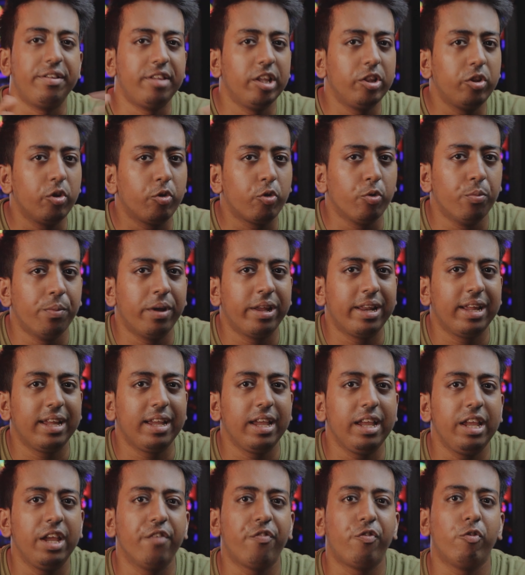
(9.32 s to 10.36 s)
वैसे तो रूमर है
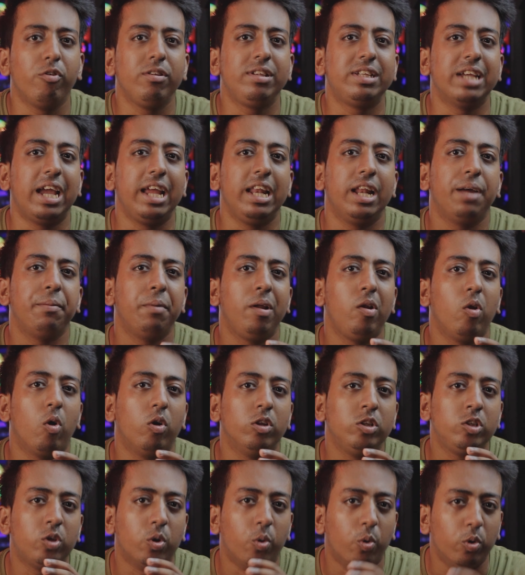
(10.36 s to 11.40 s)
कि ये फ़ोन चाइना में
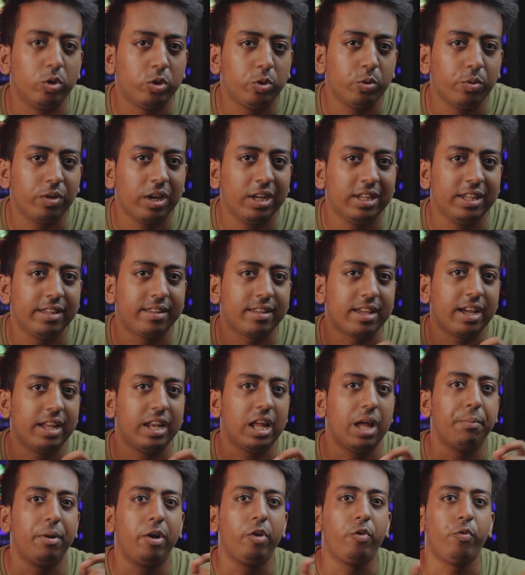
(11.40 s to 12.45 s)
लॉन्च हो चुका है जिसका
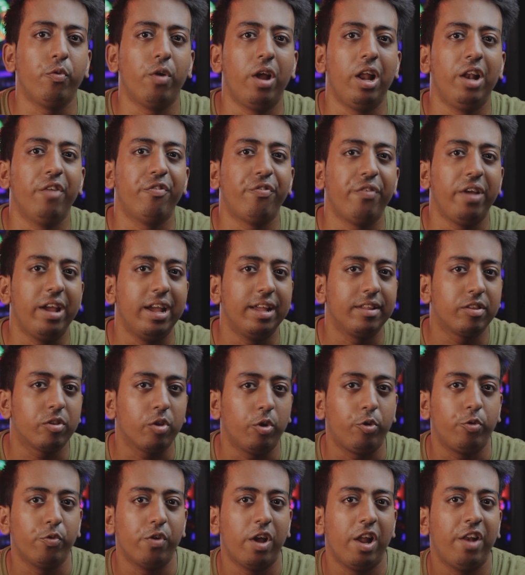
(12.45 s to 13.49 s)
नाम है 12S
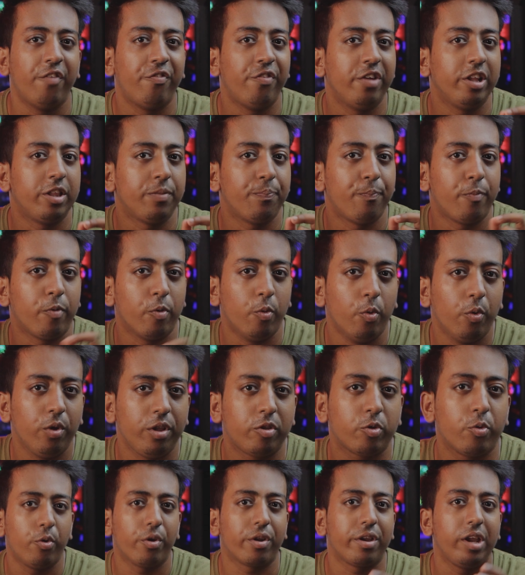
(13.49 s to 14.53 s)
और 12S Pro
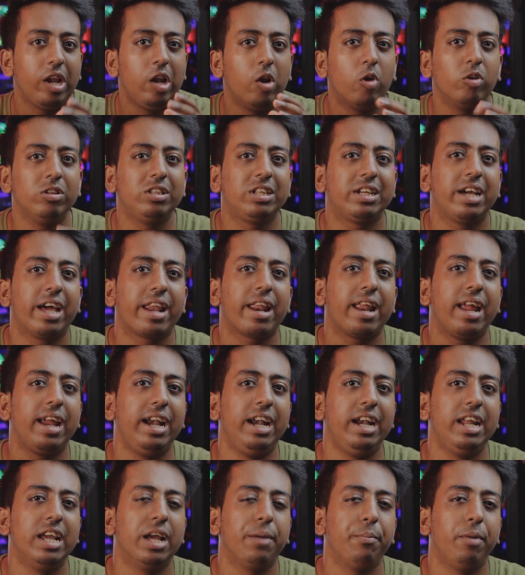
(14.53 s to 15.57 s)
इसको रिलॉन्च कर रहा
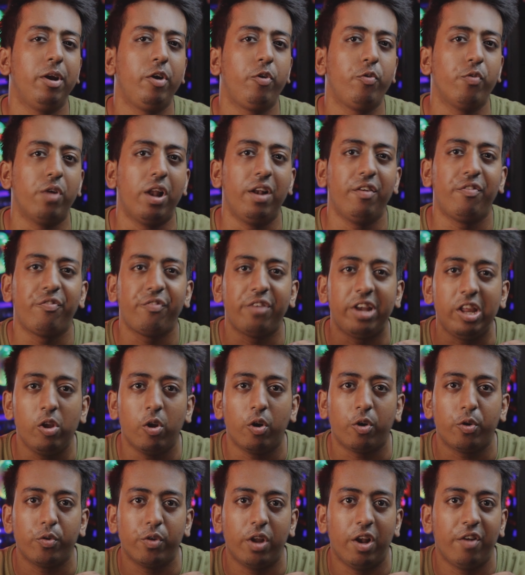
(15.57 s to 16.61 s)
है इंडिया में 12T
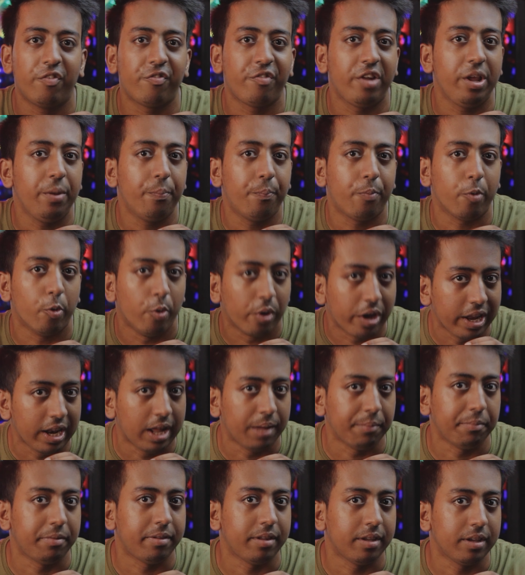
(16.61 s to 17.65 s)
और ट्वेल्व प्रो के
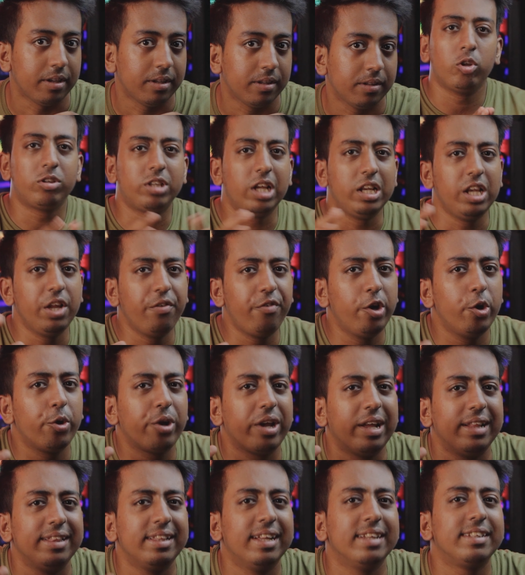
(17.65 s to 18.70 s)
नाम से तो चलिए
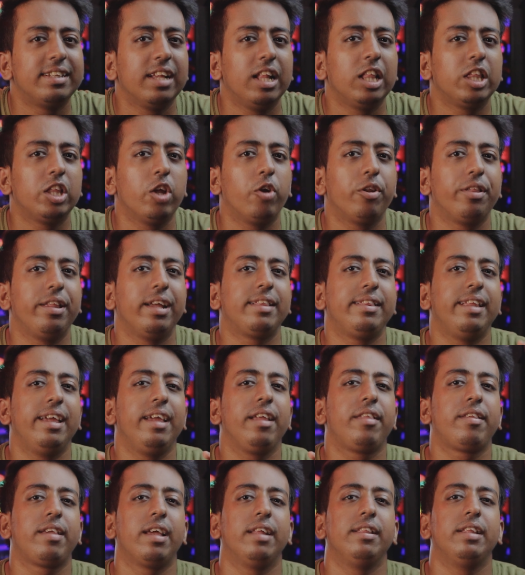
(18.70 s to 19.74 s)
वीडियो के अंदर चलते और देखते
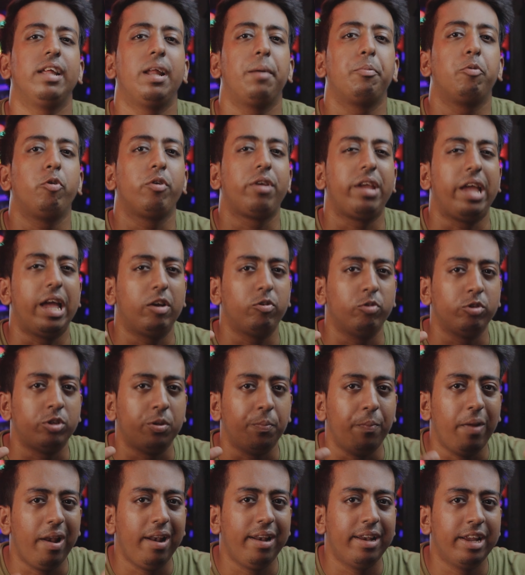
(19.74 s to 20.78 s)
हैं इसके अंदर आपको क्या
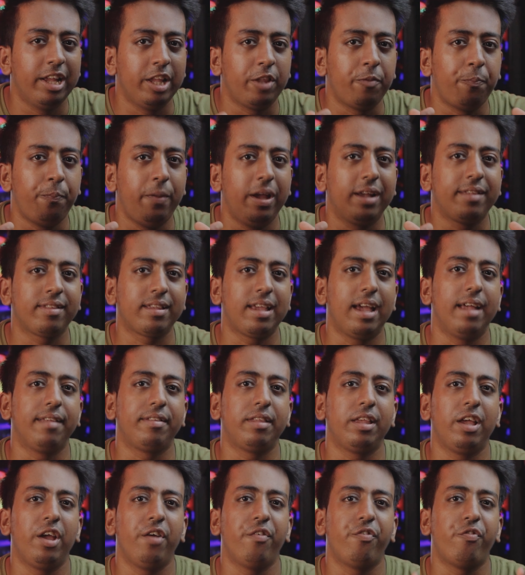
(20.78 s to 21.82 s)
कुछ मिल रहा है स्पेक्स
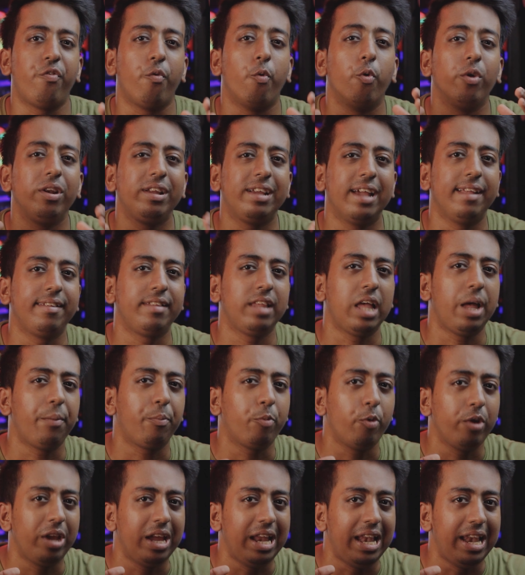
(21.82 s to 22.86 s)
कैसा है फ़ोन कैसा है
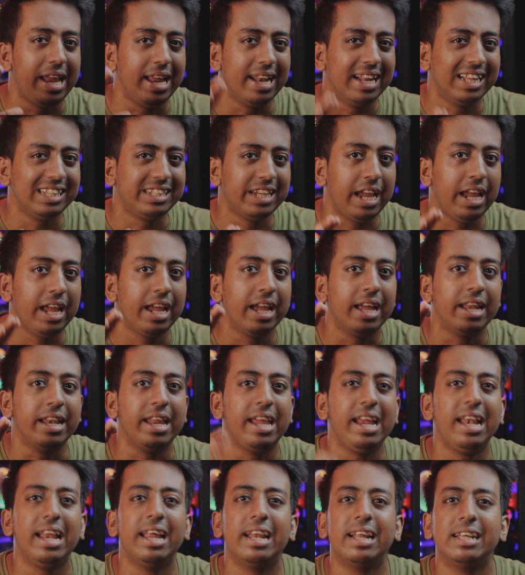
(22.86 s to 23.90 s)
आपको ये लेना चाहिए या
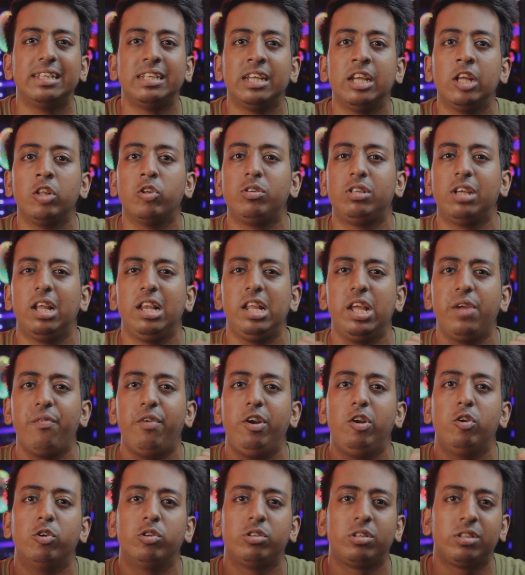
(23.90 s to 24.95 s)
नहीं लेना चाहिए तो चलिए
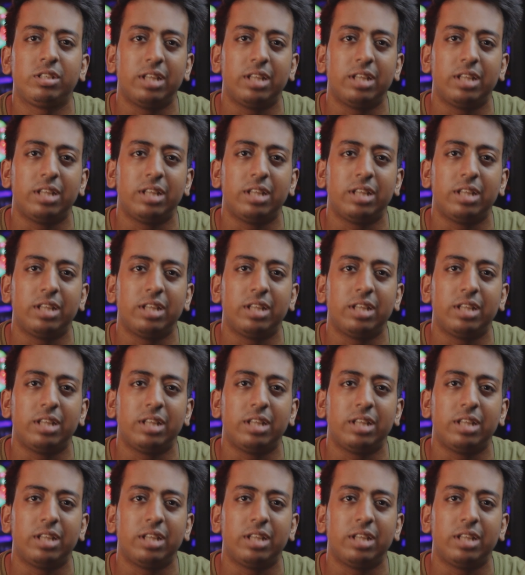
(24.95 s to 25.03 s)
वीडियो